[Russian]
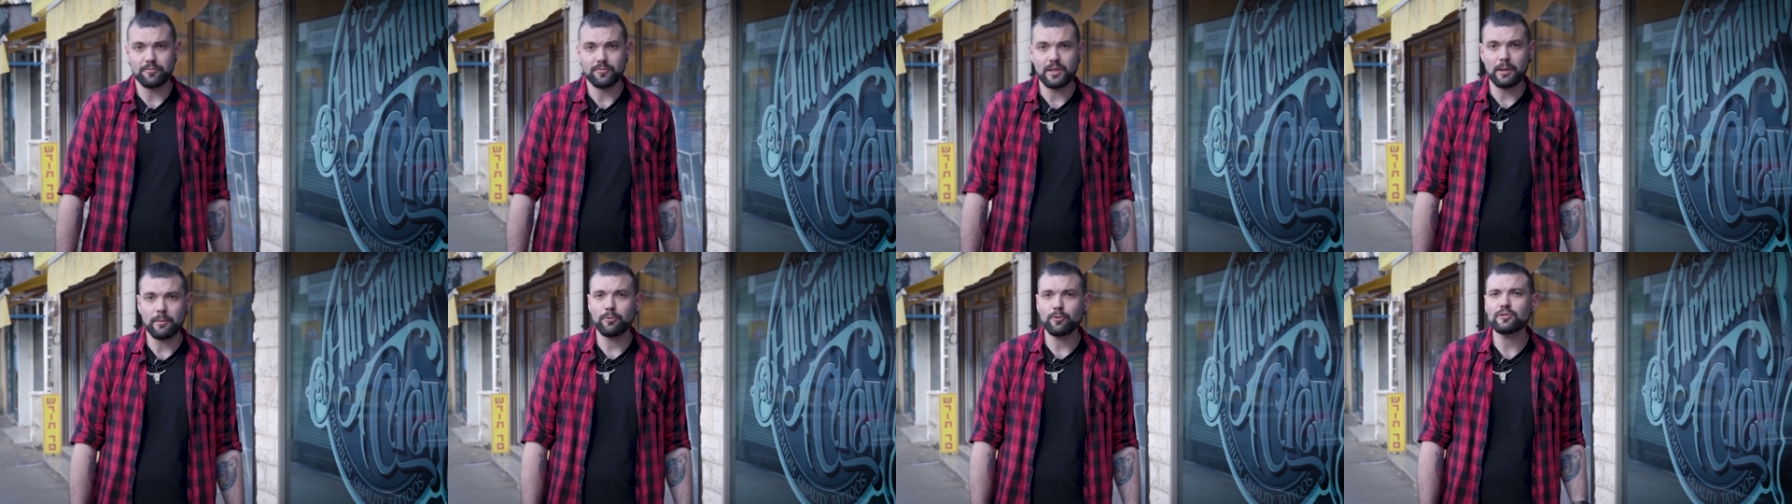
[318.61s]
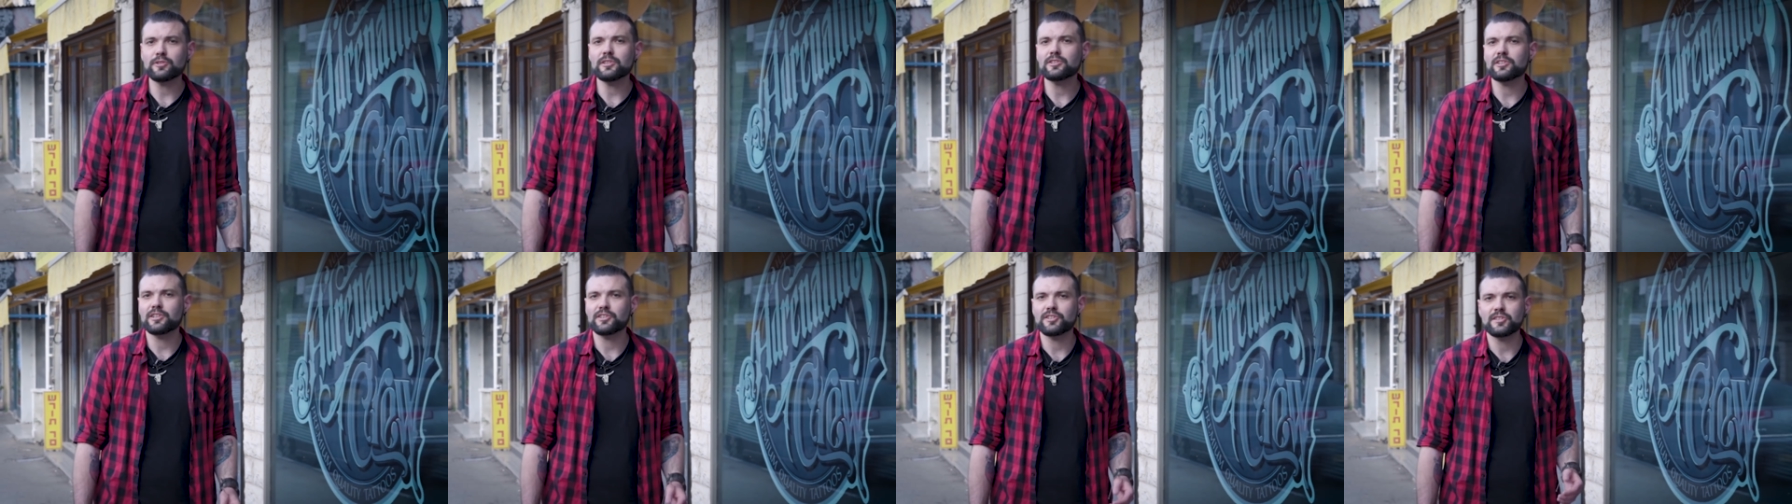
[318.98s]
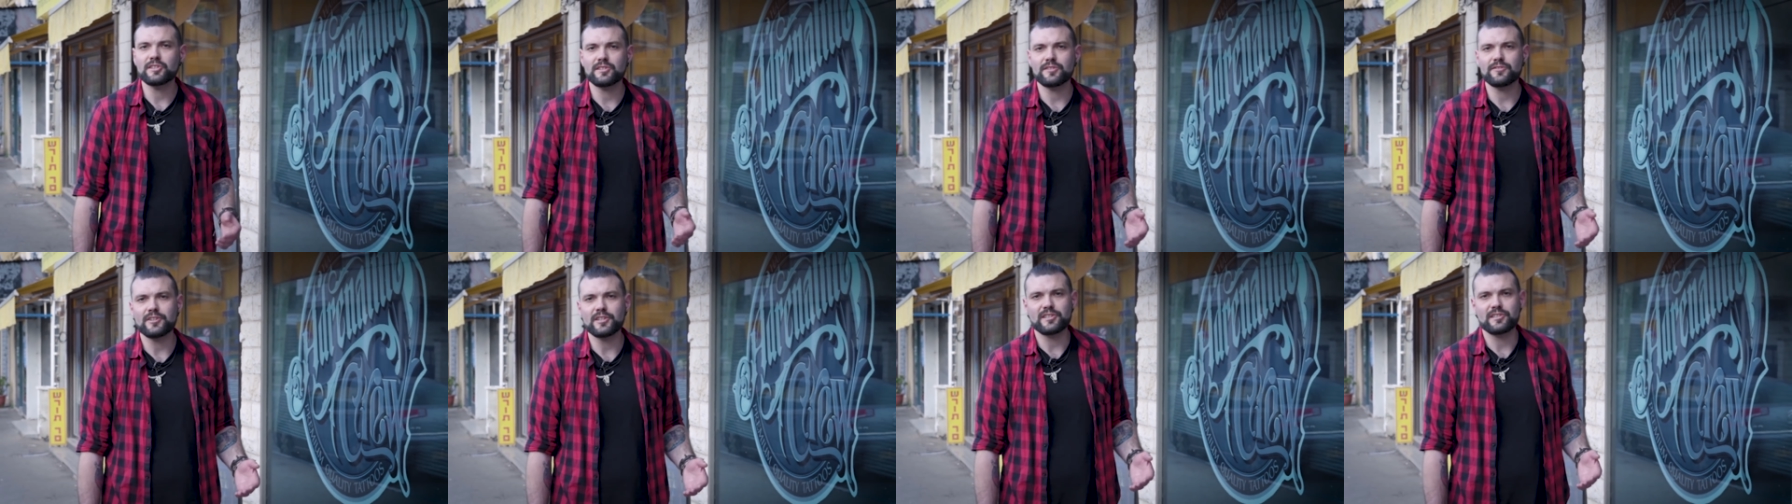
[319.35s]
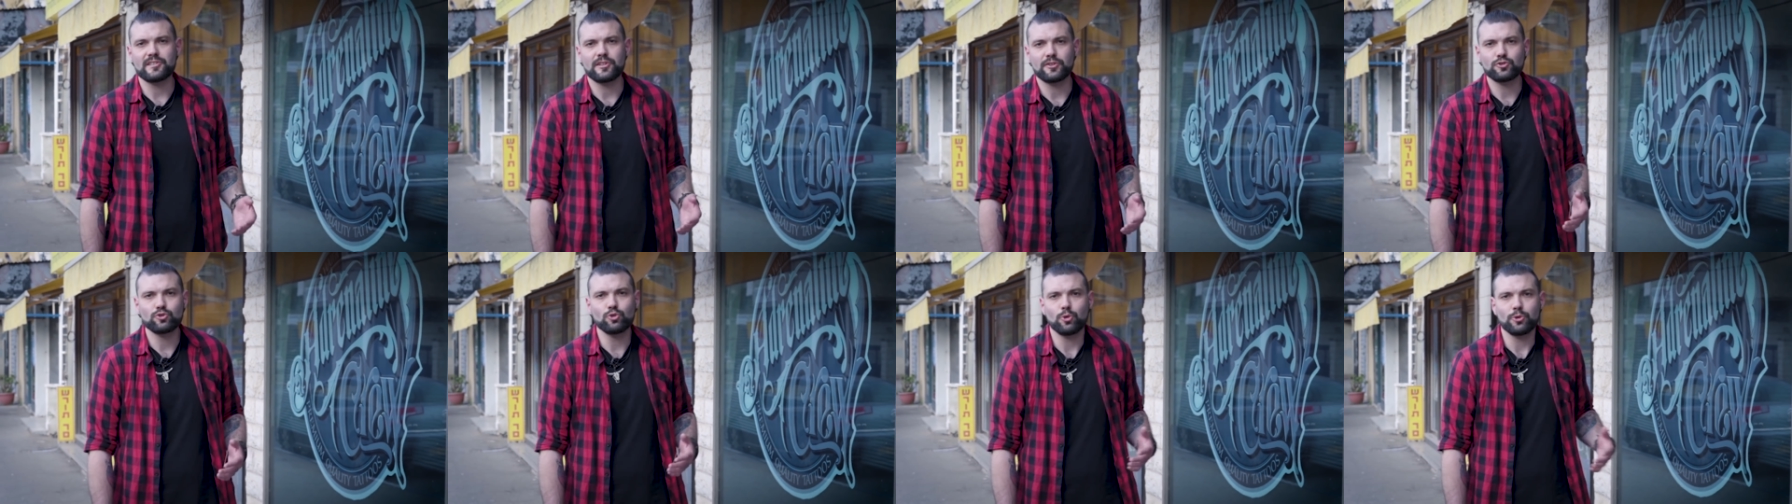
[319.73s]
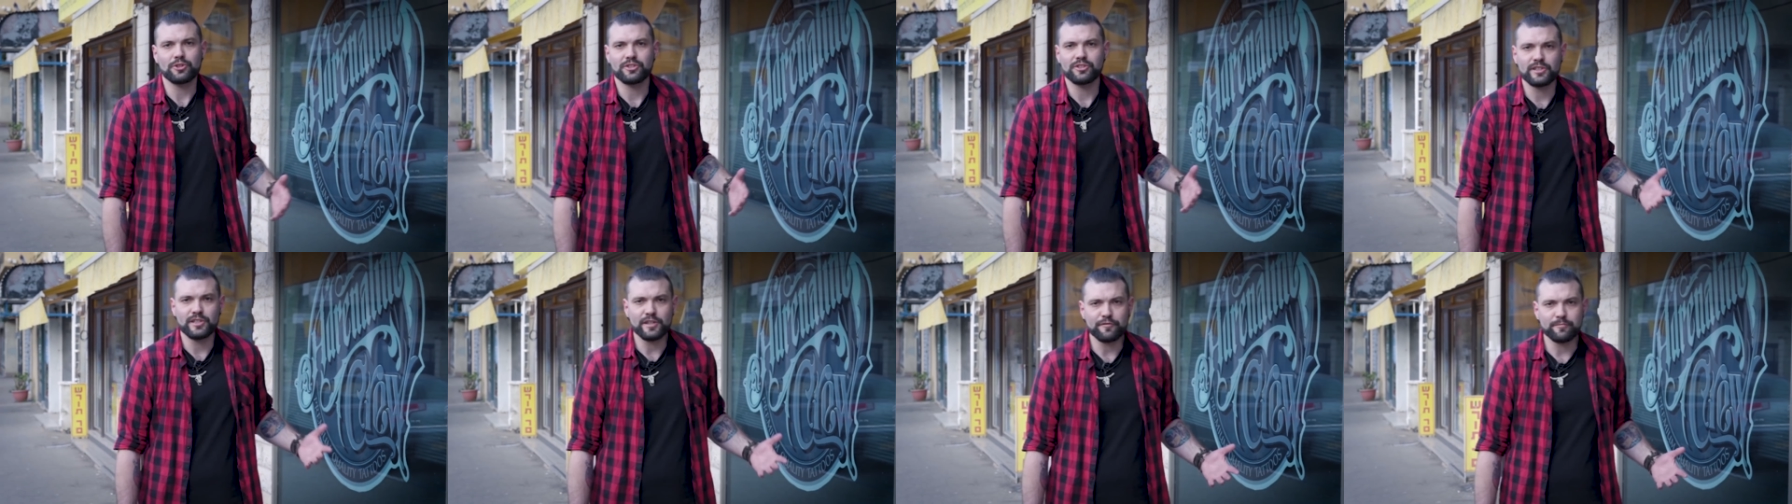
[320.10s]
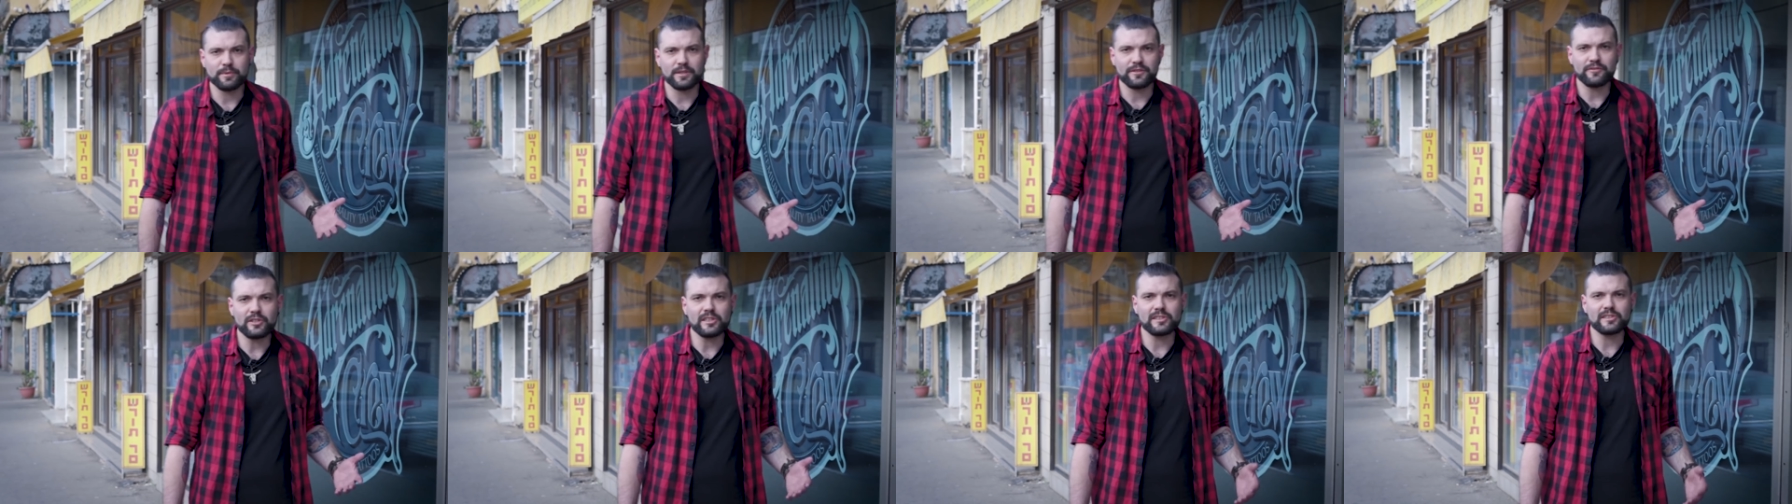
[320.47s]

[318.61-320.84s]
Доподлинно неизвестно, кто и где впервые